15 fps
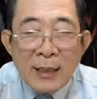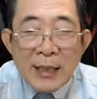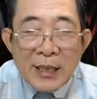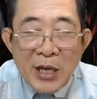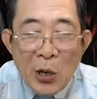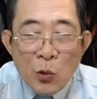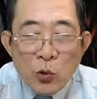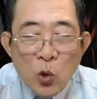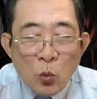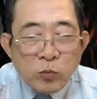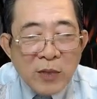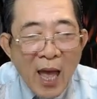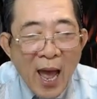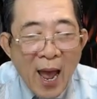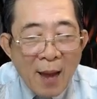Nếu chúng
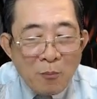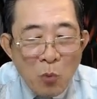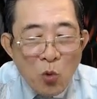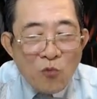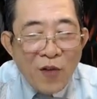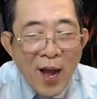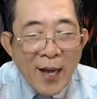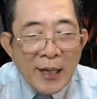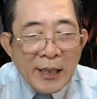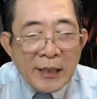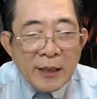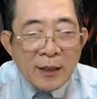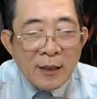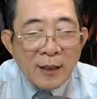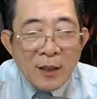ta muốn phá
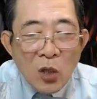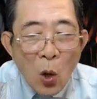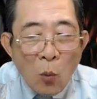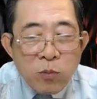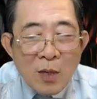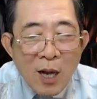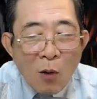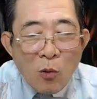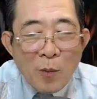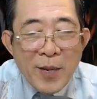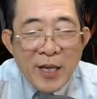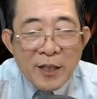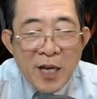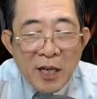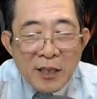hết, cũng không có
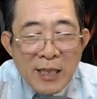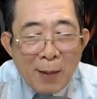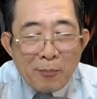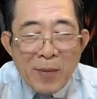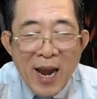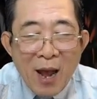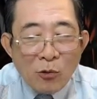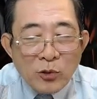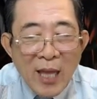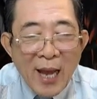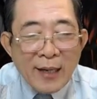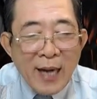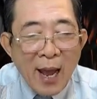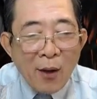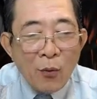biết đến năm nào
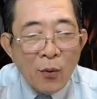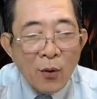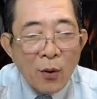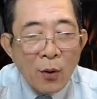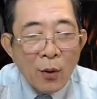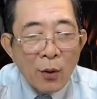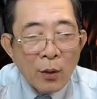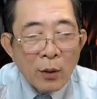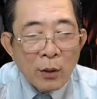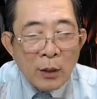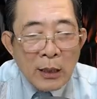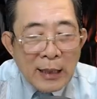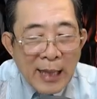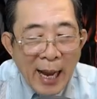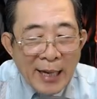tháng nào.
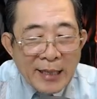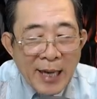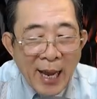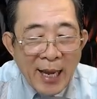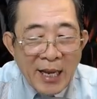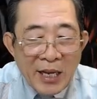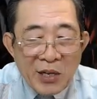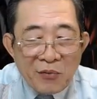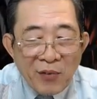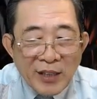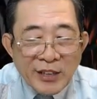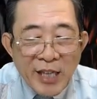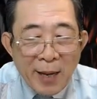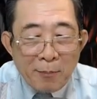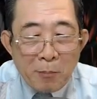Cái này phải
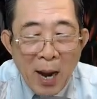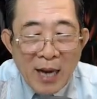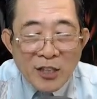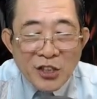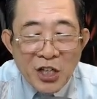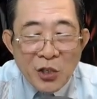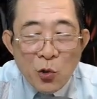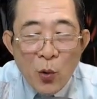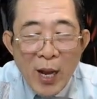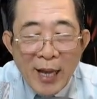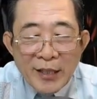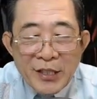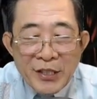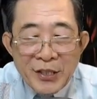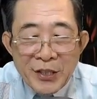xem bản sự của các
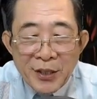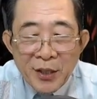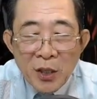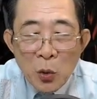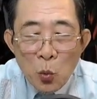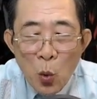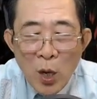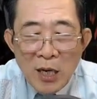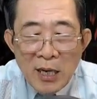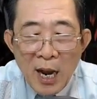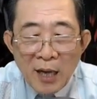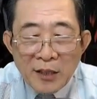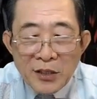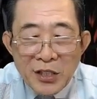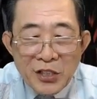người, quân
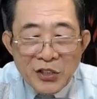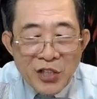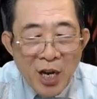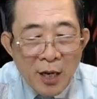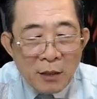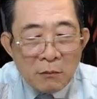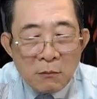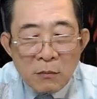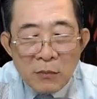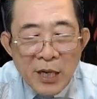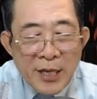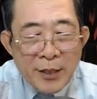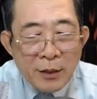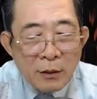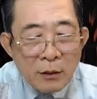lệnh như sơn, đi.